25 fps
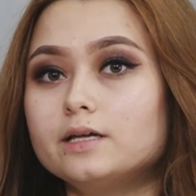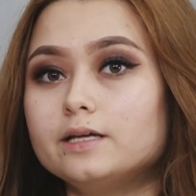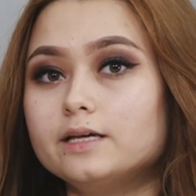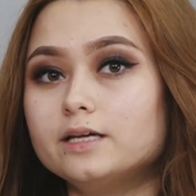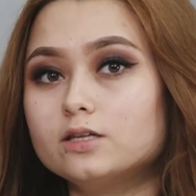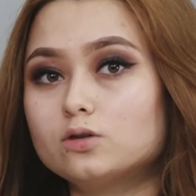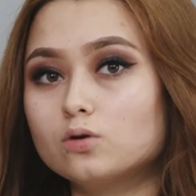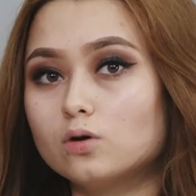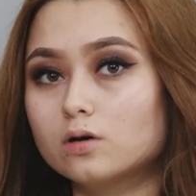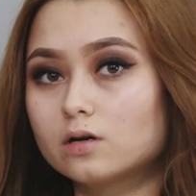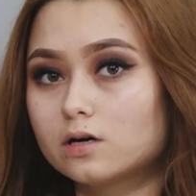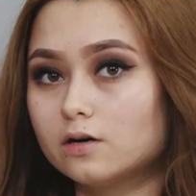И
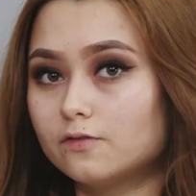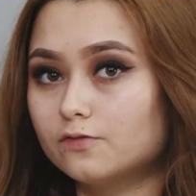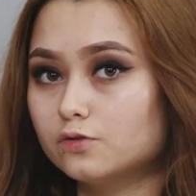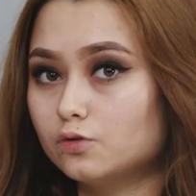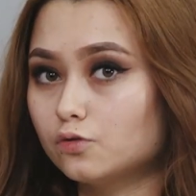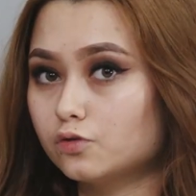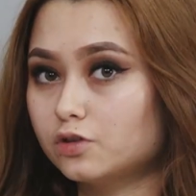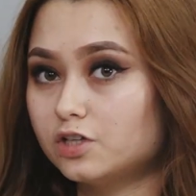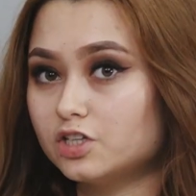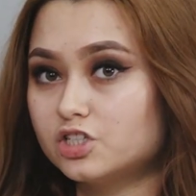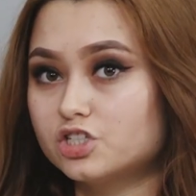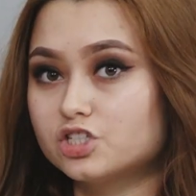только в
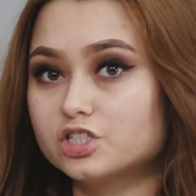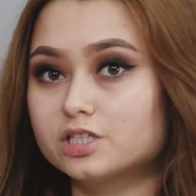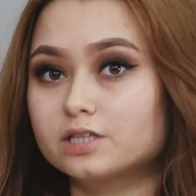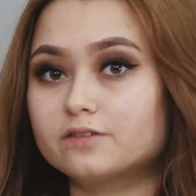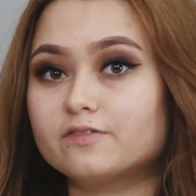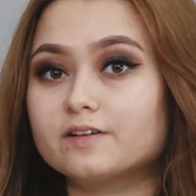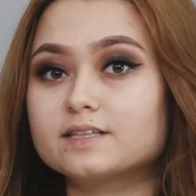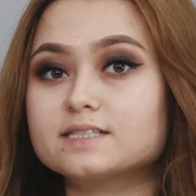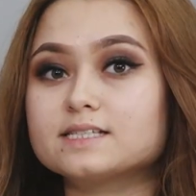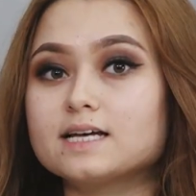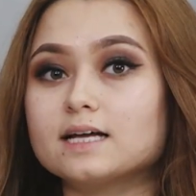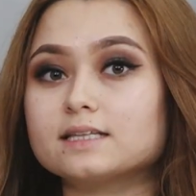
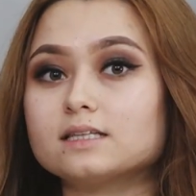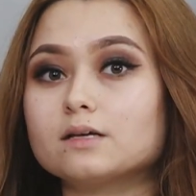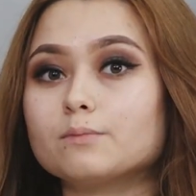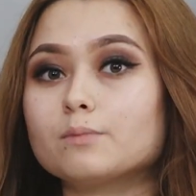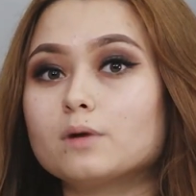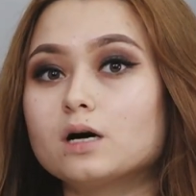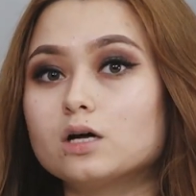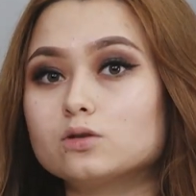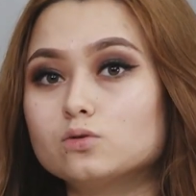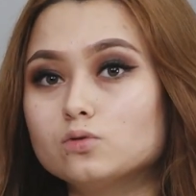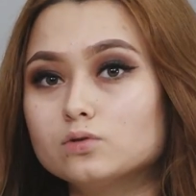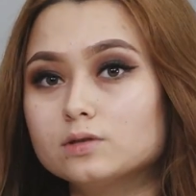2020
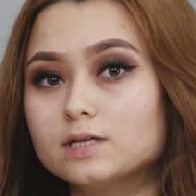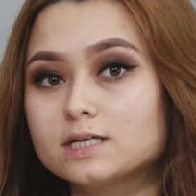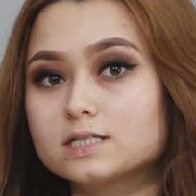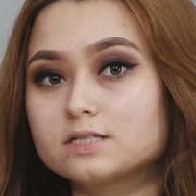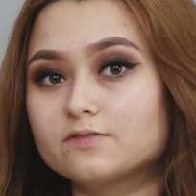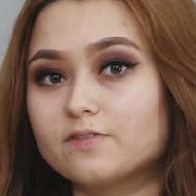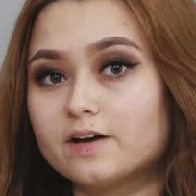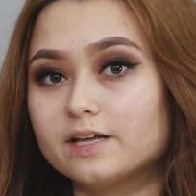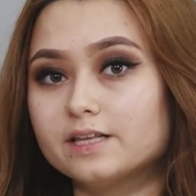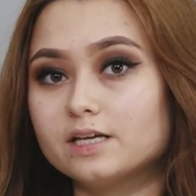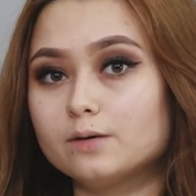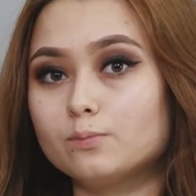году
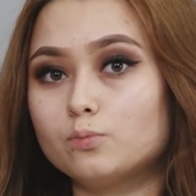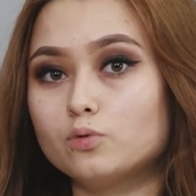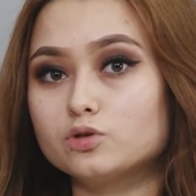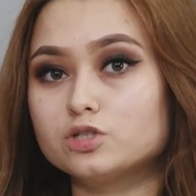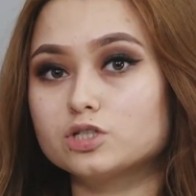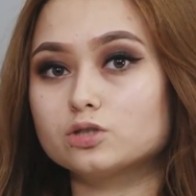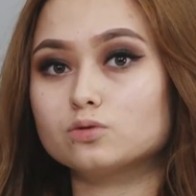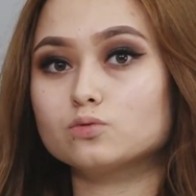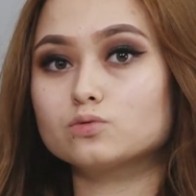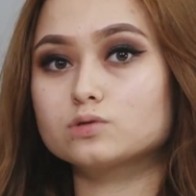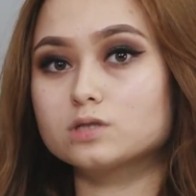название будет